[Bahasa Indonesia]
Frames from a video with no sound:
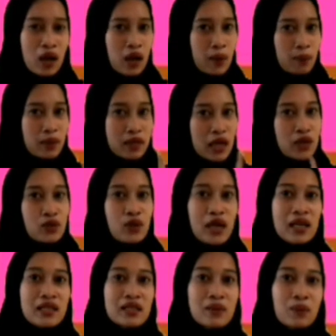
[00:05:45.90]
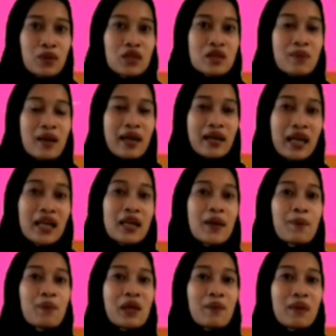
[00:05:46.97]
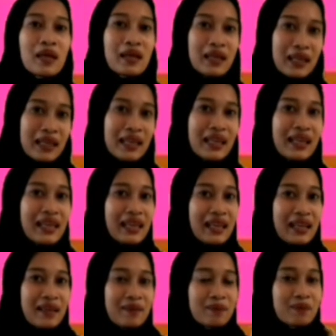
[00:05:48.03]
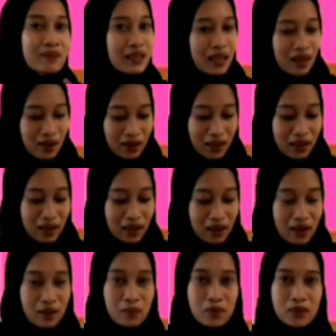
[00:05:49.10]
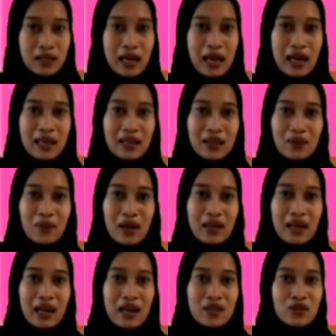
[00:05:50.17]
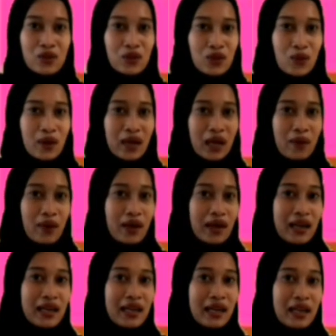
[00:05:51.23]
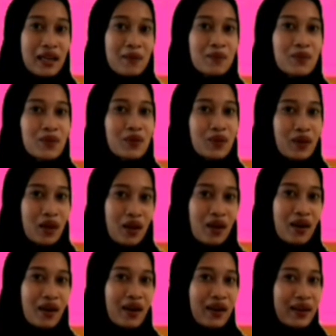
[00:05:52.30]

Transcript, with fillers: Bisa juga disebut sebagai mimikri. Oke anak-anak bunda itu adalah contoh warna-warna dari bunglon.